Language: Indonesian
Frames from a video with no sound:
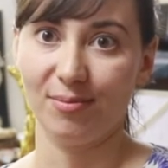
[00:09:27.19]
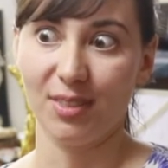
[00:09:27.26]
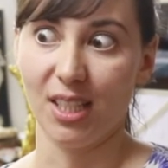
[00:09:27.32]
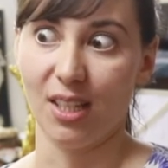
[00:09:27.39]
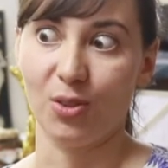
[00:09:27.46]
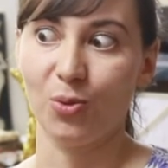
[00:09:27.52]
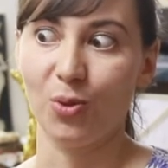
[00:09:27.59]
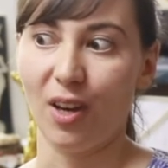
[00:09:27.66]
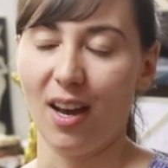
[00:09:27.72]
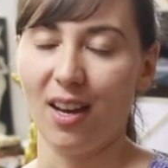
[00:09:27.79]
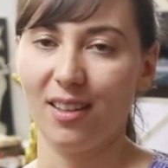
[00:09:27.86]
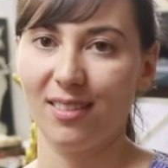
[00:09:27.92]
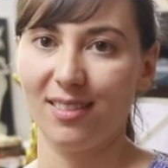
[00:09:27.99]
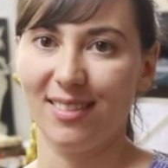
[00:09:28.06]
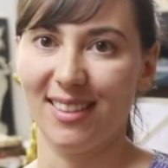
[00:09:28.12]
saya
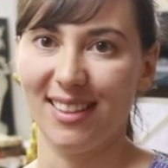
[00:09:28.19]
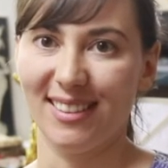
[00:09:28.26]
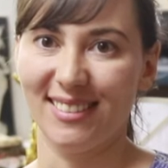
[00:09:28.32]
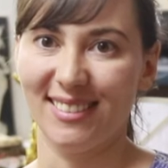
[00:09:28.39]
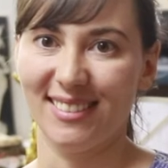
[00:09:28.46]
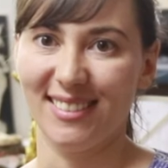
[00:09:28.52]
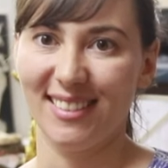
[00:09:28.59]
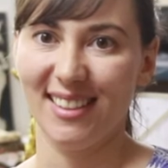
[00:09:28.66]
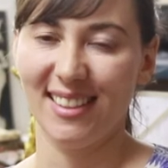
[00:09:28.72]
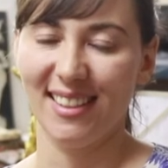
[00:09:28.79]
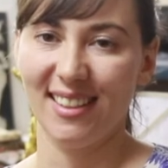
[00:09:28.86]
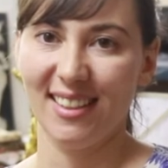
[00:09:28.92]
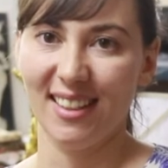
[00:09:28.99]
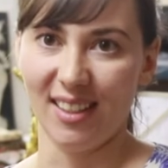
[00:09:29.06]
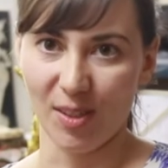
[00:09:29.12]
suka terinspirasi dan,
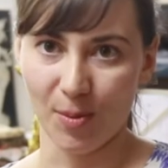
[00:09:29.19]
ya.